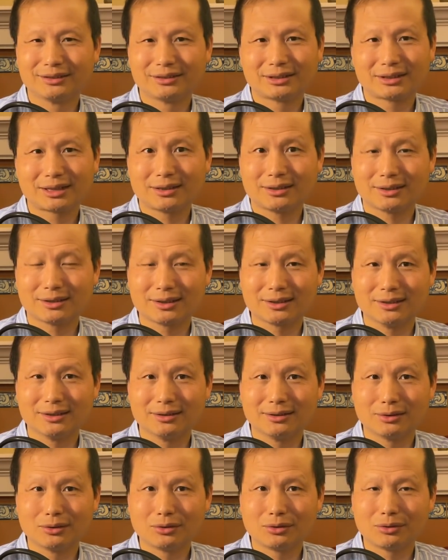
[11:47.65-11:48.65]
政治
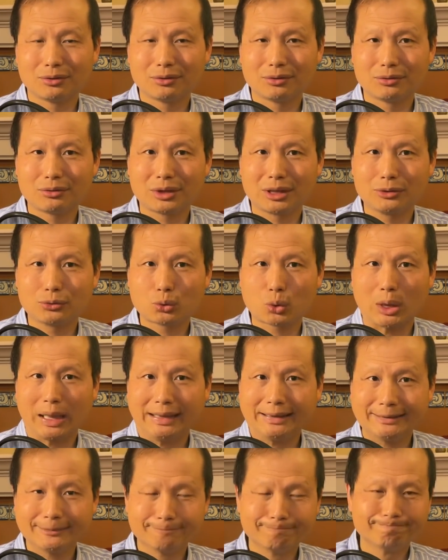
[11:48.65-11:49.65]
宣传。